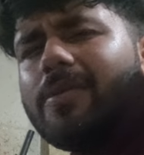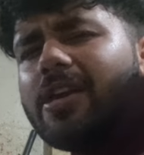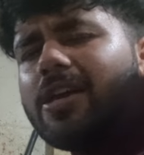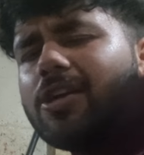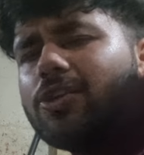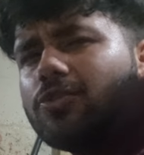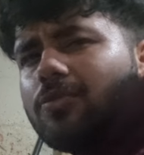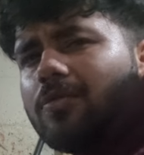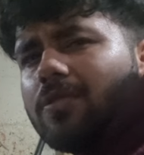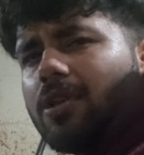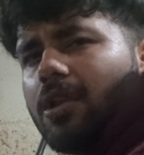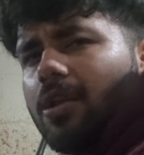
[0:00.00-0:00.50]
भी है
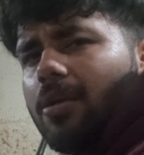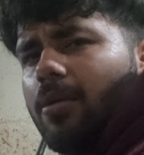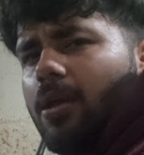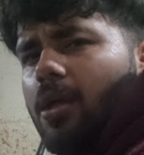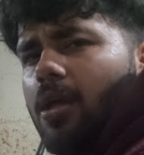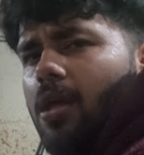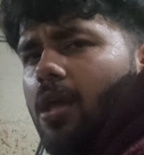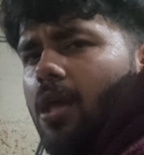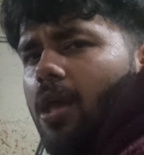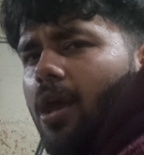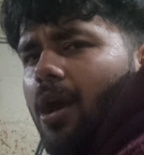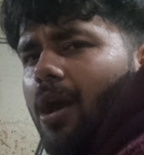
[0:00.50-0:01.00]
जो मतलब
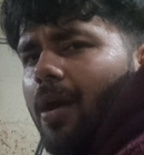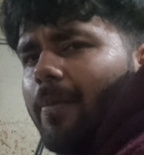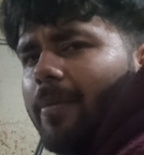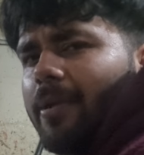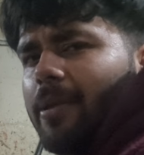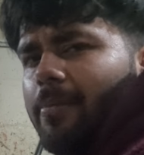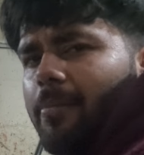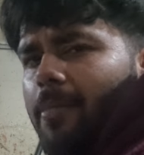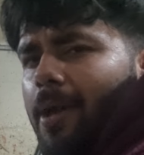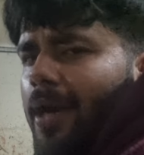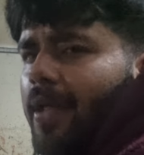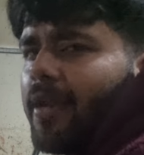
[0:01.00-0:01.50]
अपनी
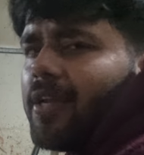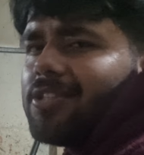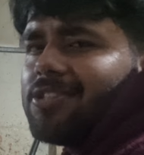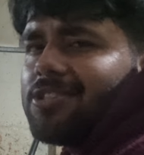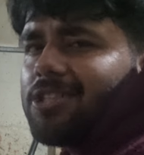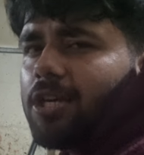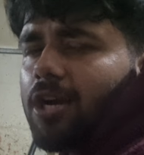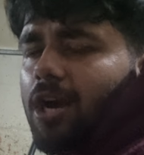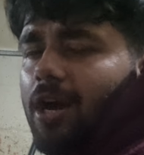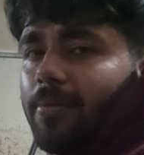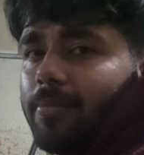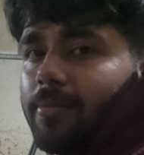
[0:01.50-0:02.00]
मेहनत
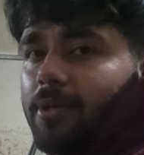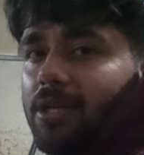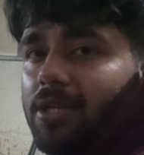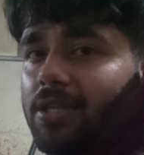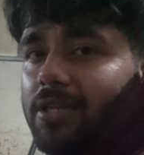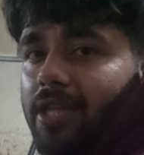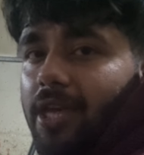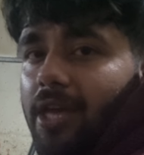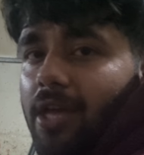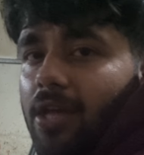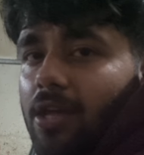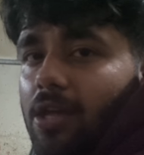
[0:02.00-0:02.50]
से काम
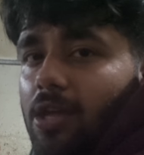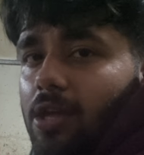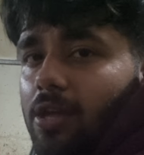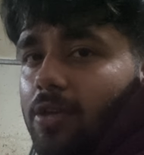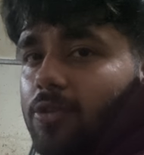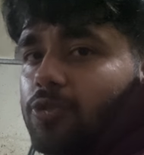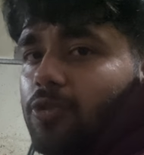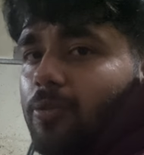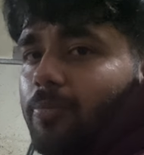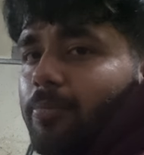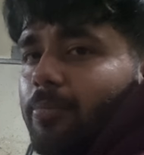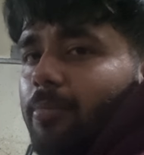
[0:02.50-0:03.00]
करता है
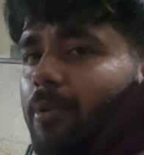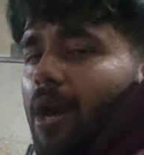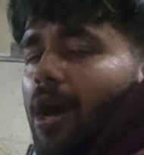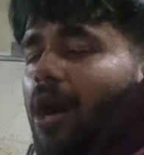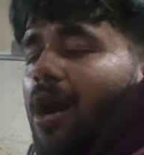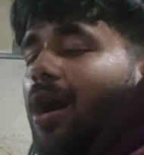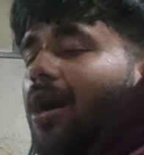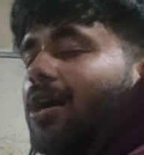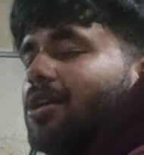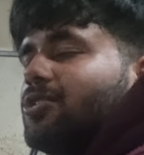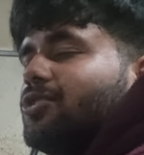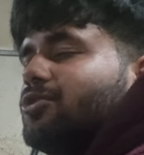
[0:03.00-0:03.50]
सो
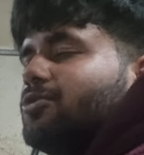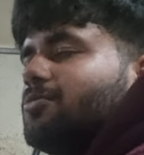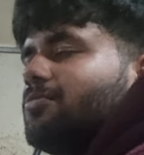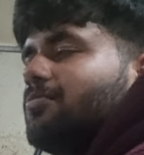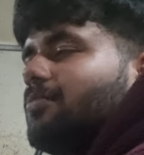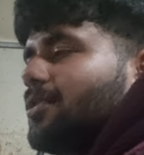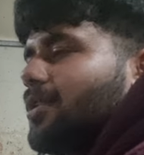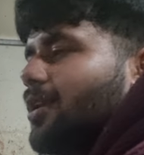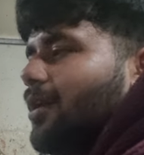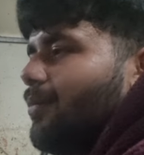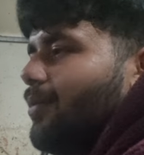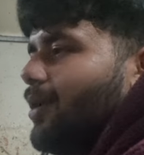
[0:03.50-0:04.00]
आज
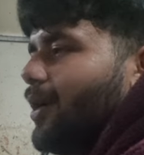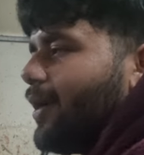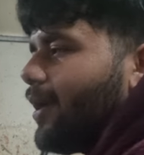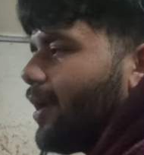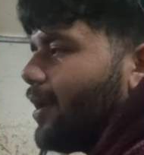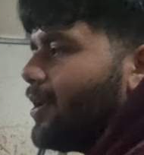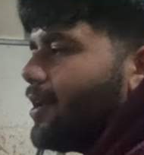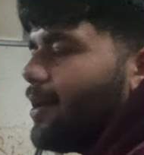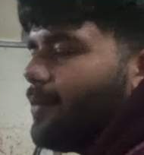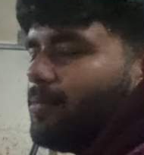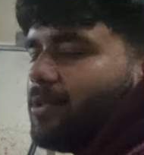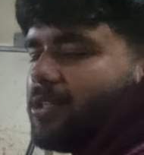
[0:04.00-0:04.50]
मतलब
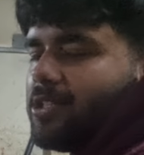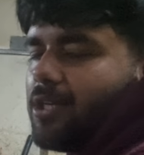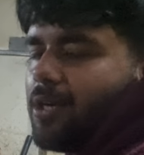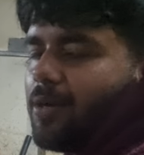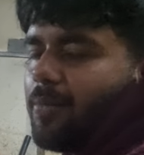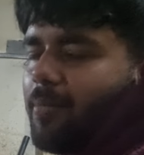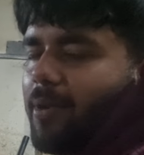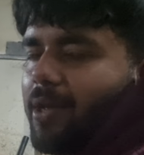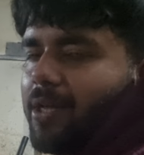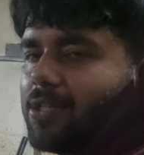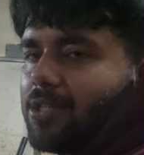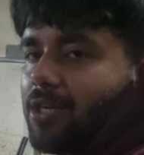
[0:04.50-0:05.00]
लिटरली अभी
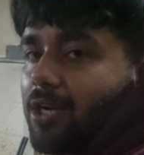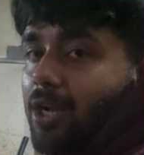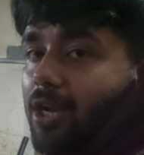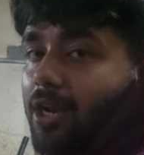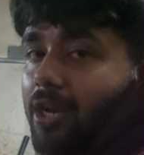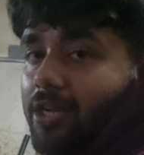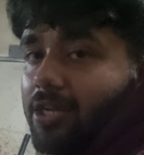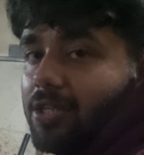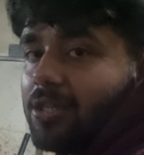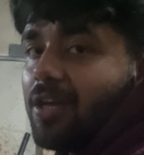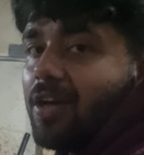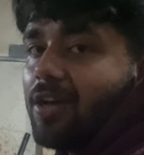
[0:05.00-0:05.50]
तक मैं इतना
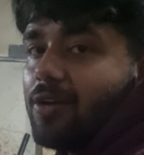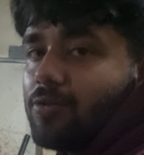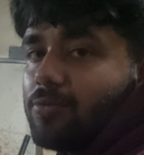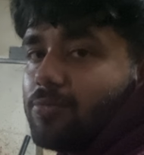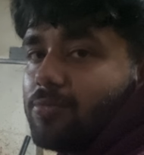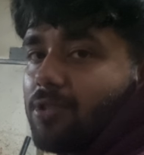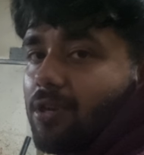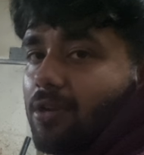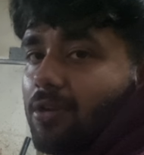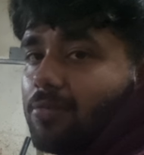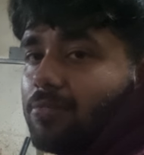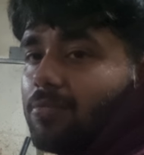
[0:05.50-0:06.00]
नहीं था
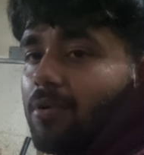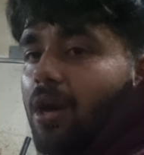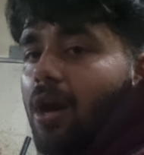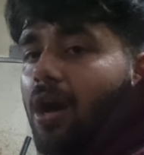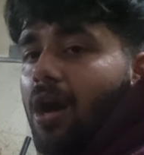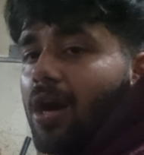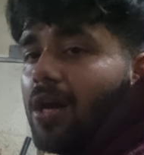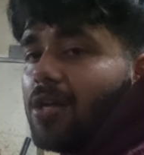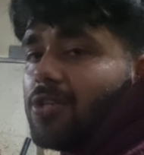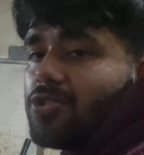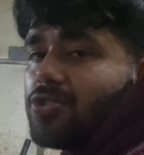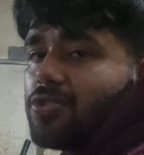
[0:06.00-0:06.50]
मतलब
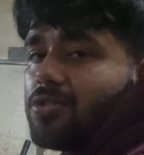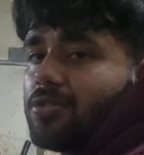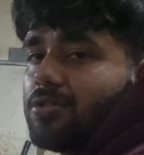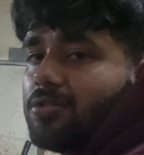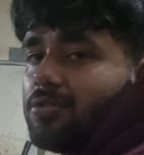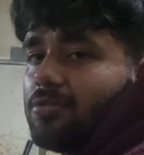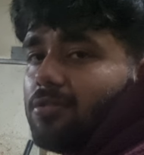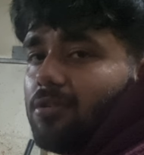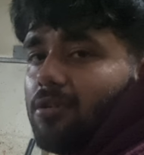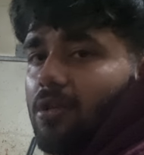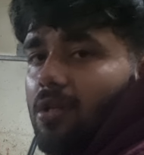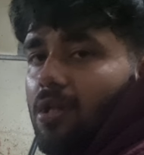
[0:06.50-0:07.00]
आज
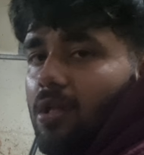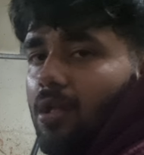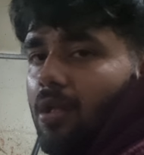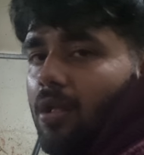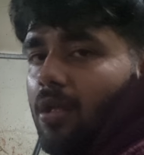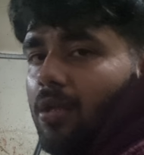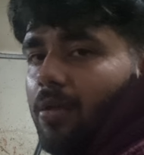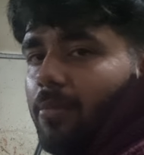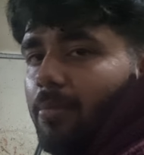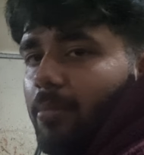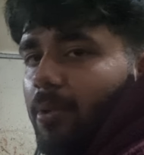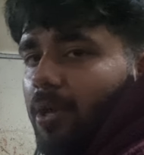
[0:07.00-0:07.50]

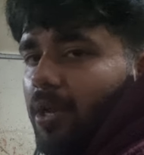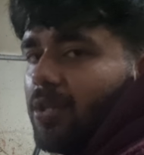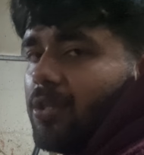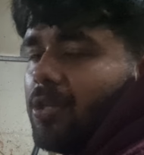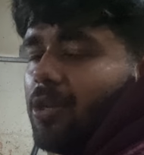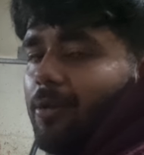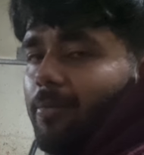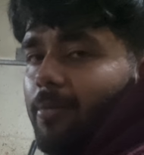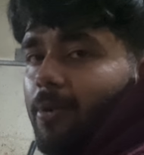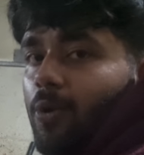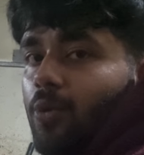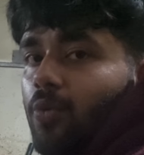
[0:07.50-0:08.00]
मेरे
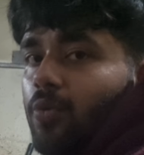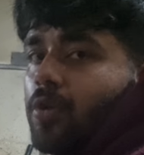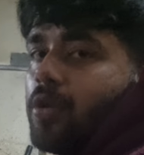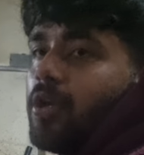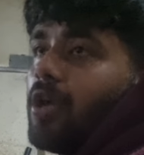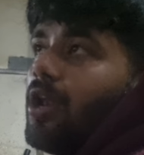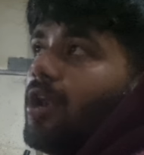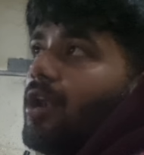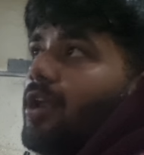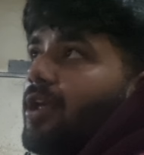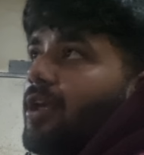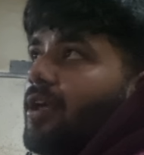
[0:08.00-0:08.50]
दिल में
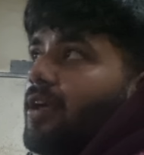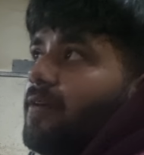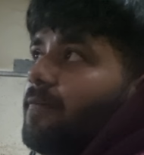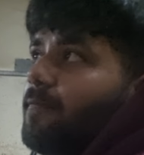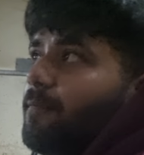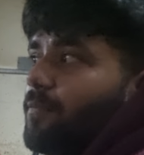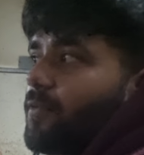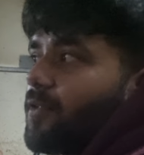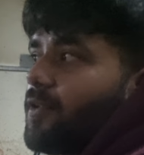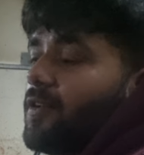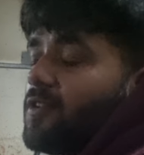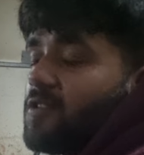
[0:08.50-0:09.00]
उनके लिए
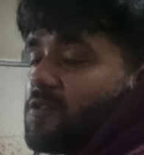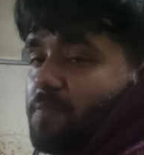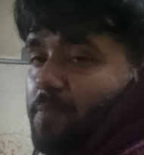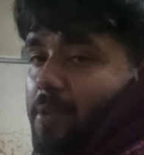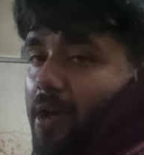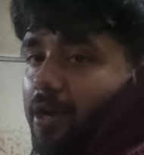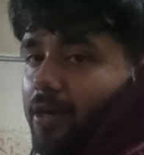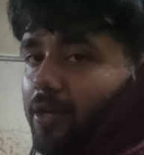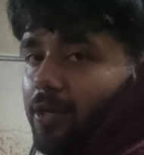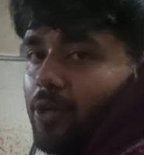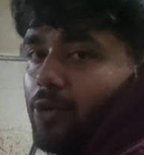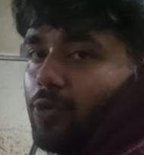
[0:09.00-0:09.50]

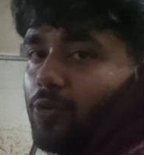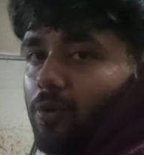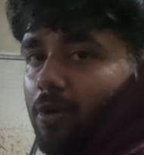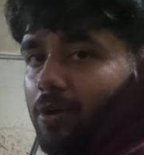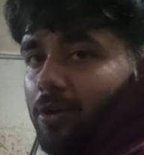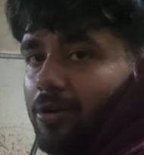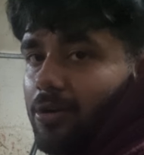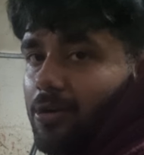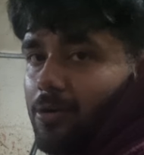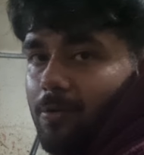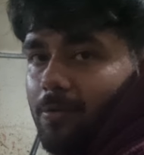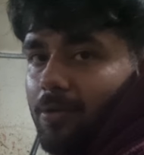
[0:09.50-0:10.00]
रिस्पेक्ट टू
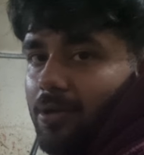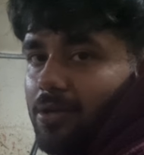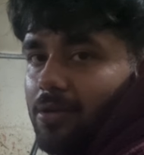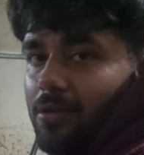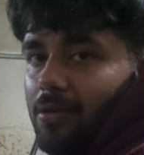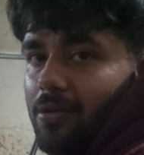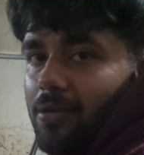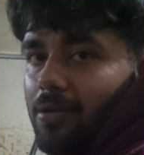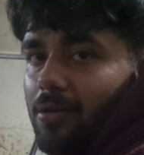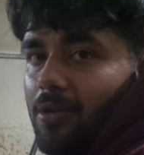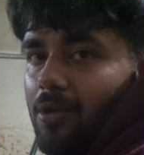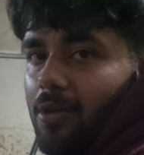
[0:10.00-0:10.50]
हंड्रेड हो गई
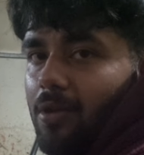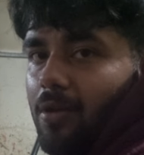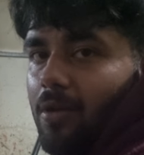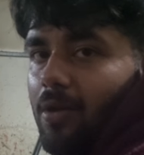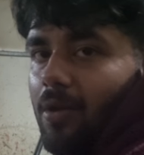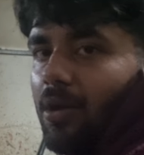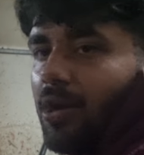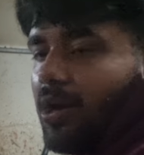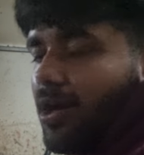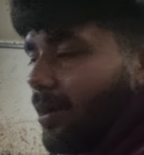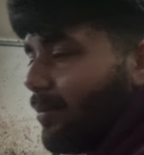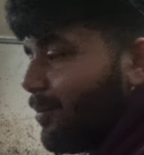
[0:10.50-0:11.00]

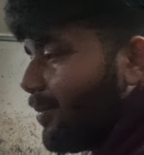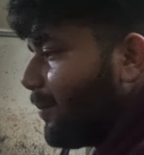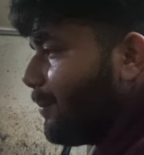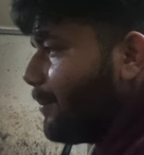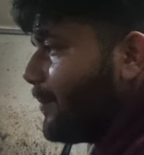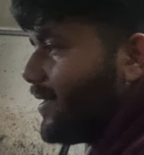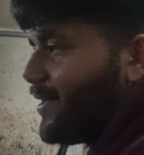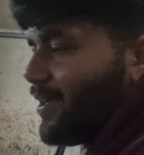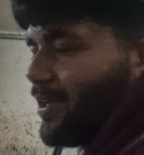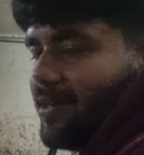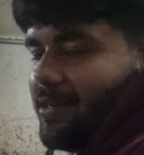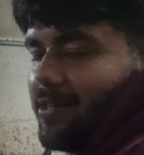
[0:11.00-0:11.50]
और
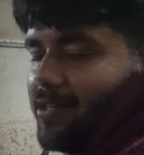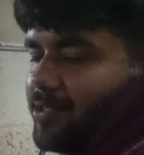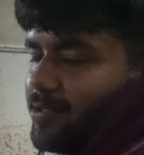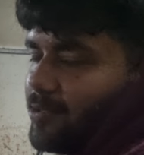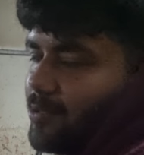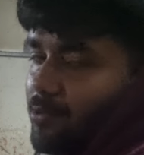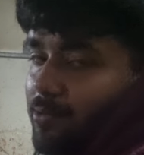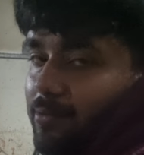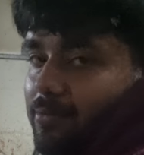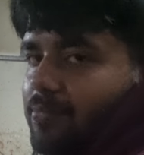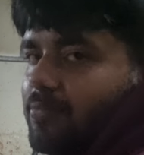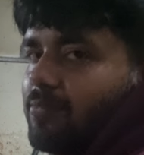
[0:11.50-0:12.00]
मम्मी के लिए
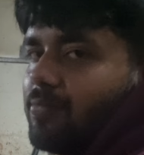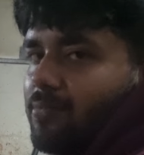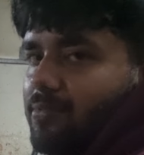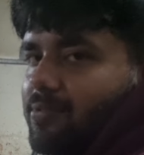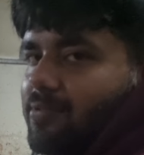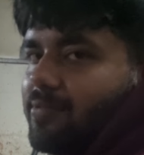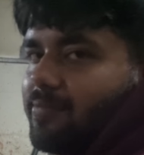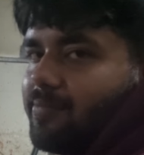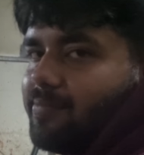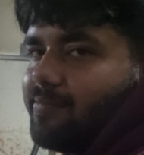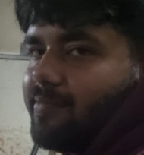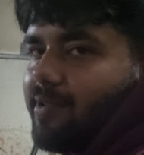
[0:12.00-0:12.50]
तो
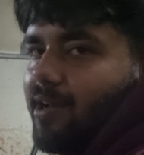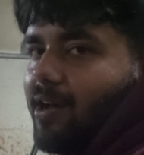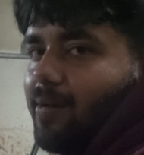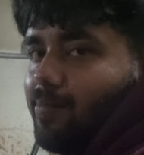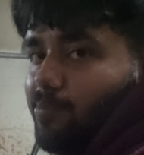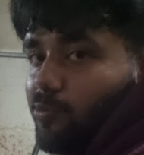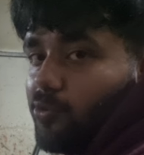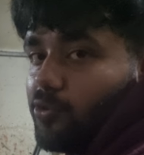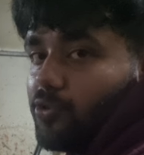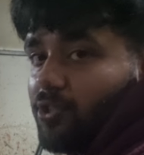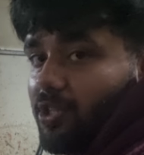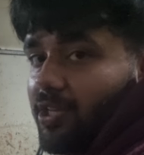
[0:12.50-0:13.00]
आप
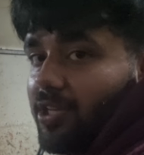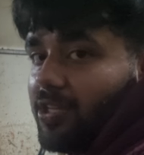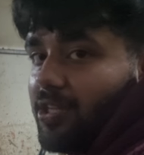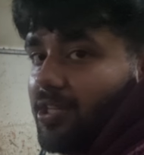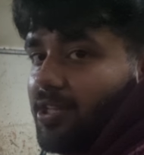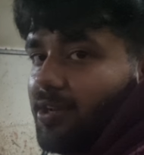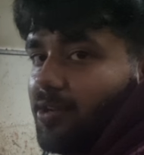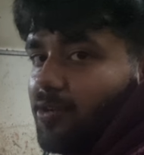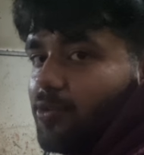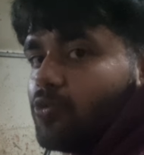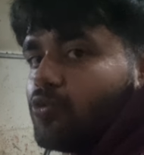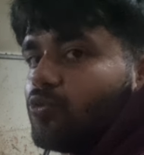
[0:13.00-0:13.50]
लोग देख ही
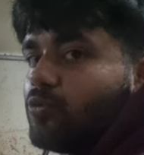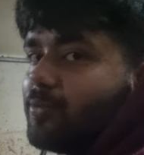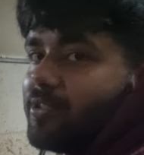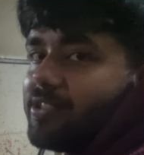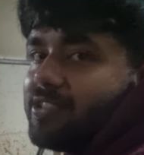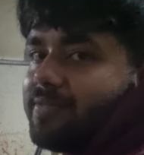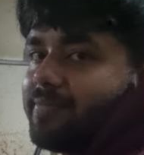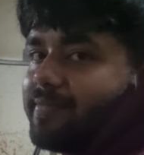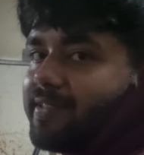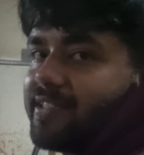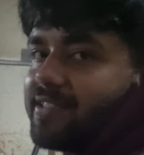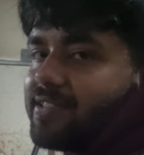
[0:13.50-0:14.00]
रहे हो सुबह
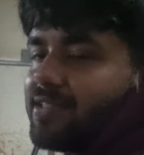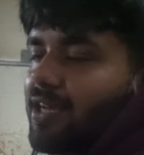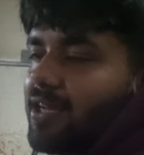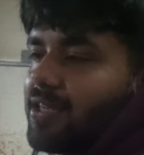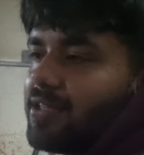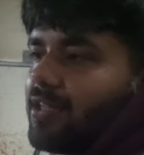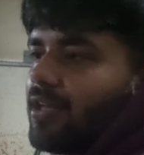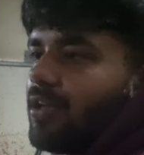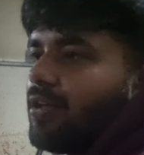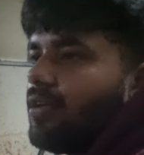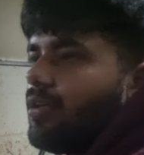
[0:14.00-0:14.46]
से मेरे साथ है